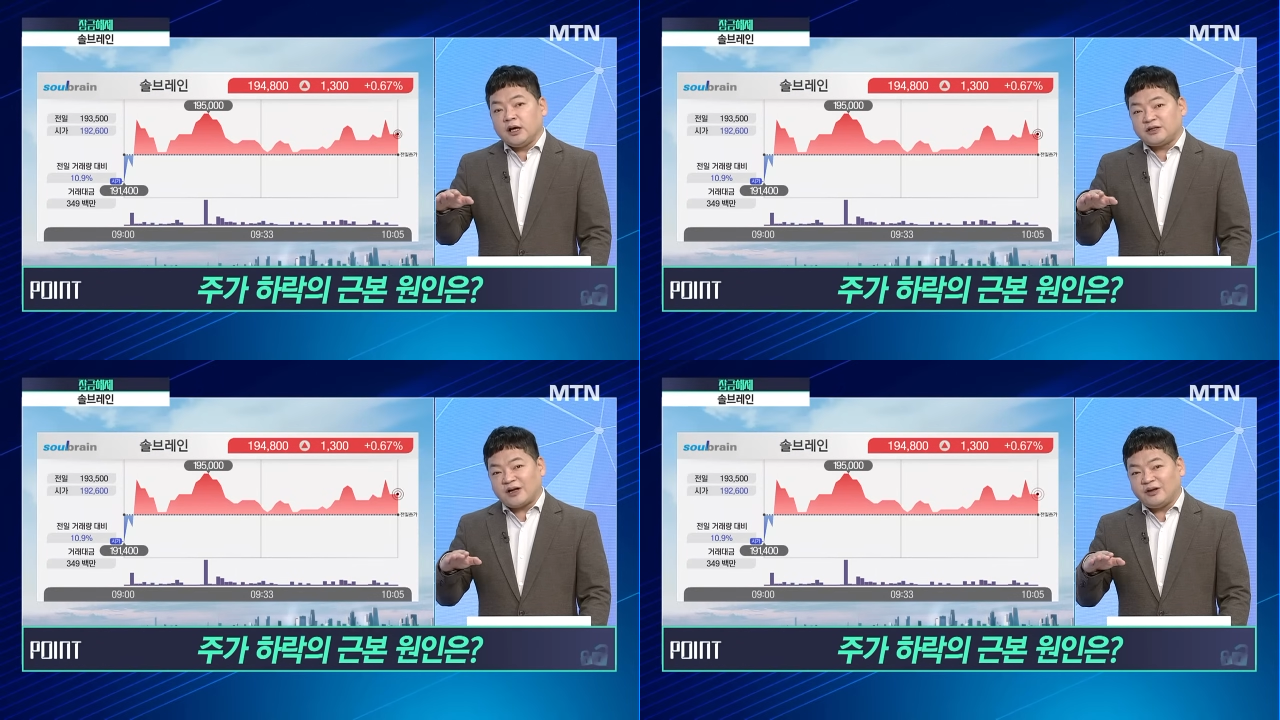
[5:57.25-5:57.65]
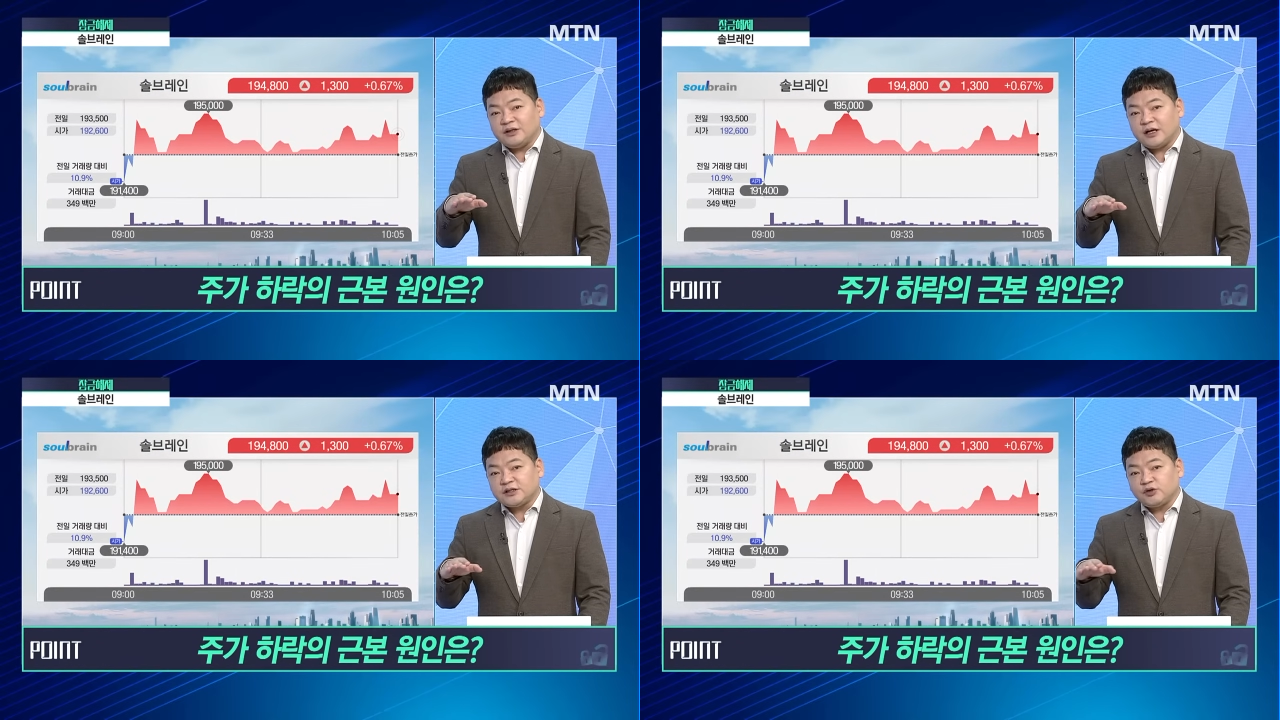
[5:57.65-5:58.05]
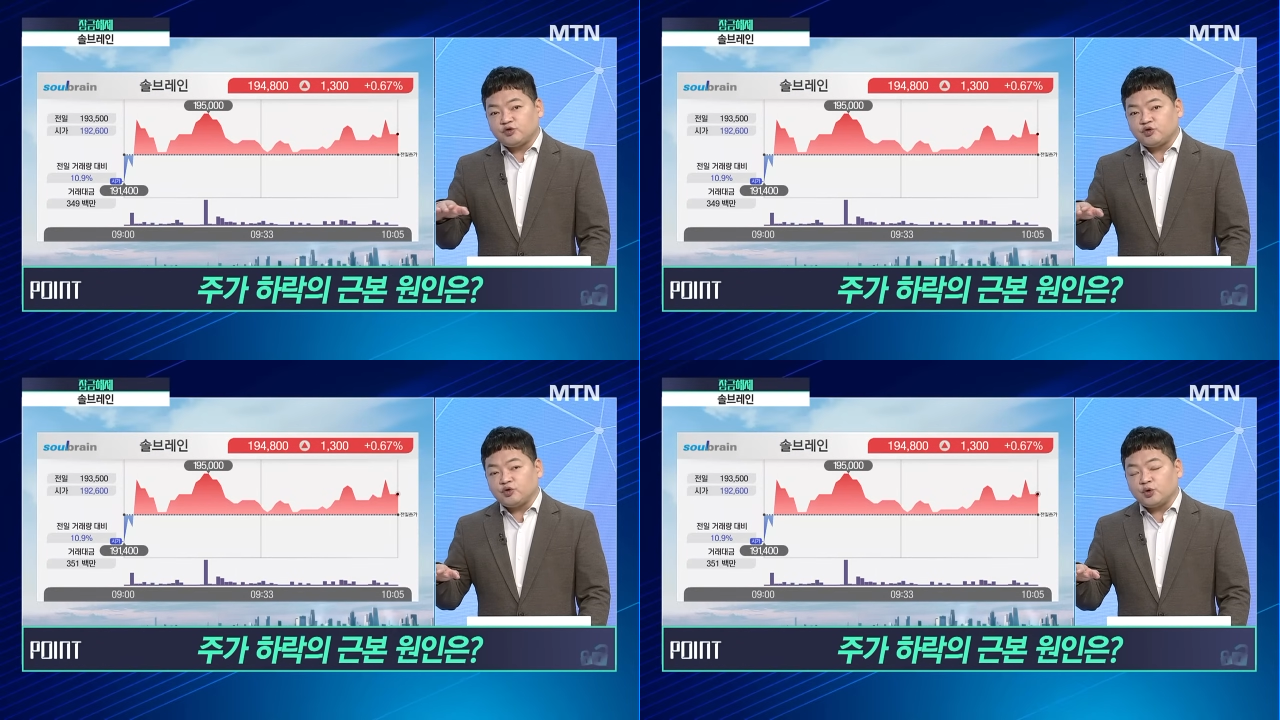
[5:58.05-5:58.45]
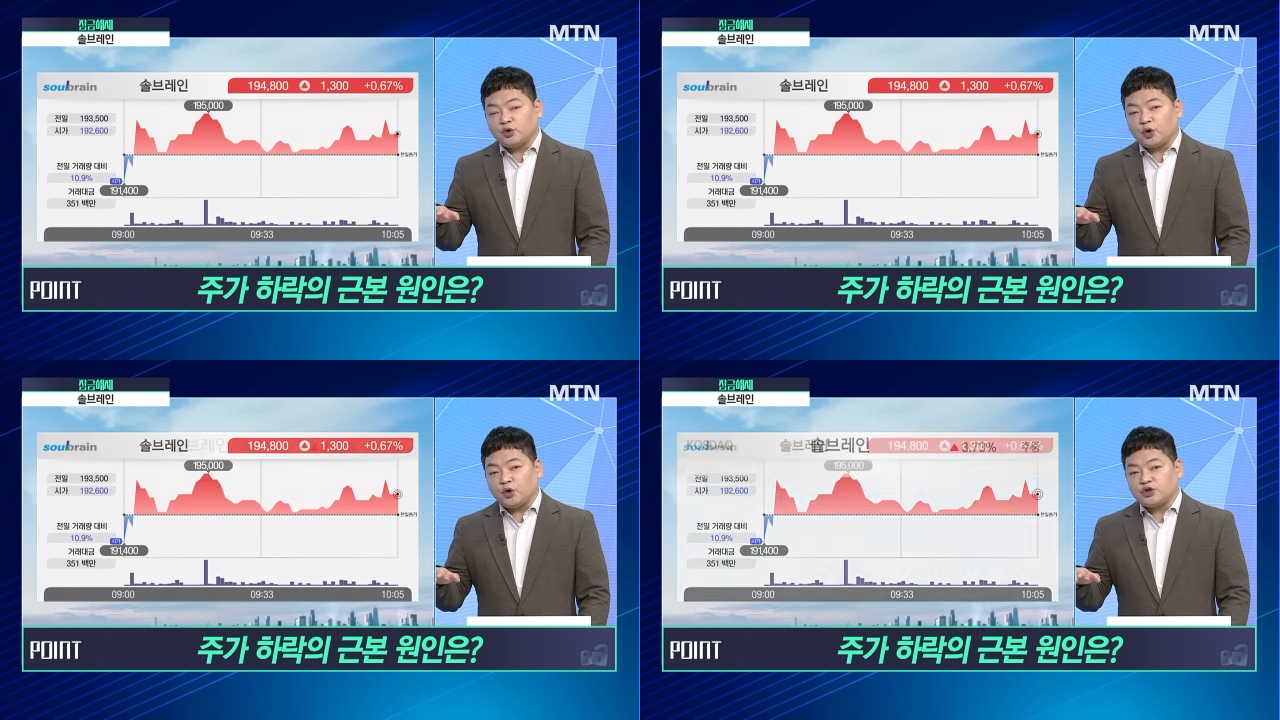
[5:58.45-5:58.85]
자산 가치
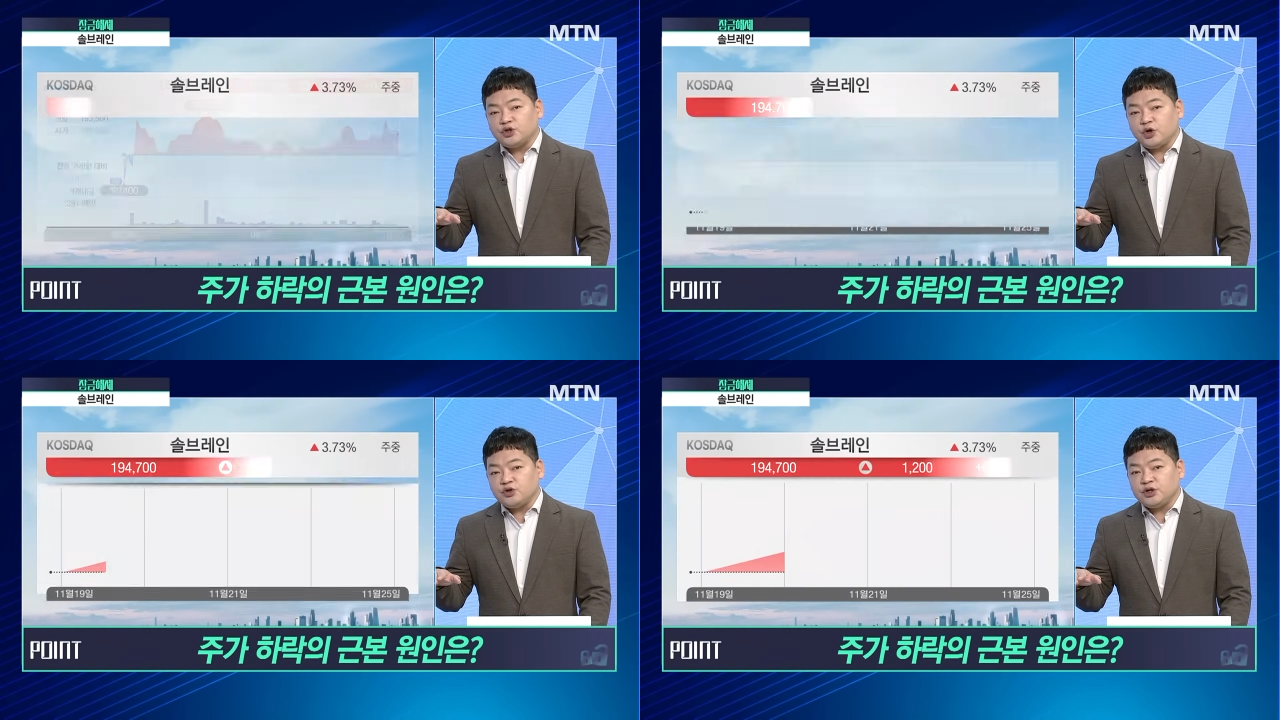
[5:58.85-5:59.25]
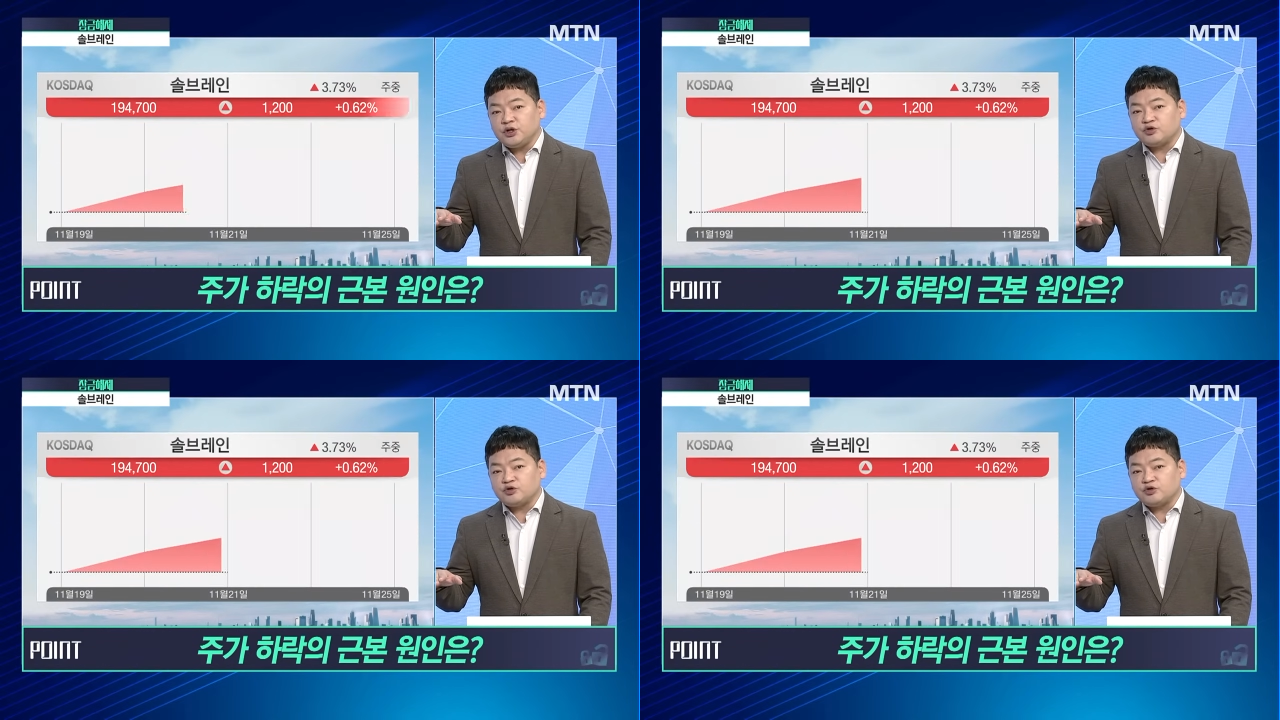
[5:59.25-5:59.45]
수준으로 떨어진 현재의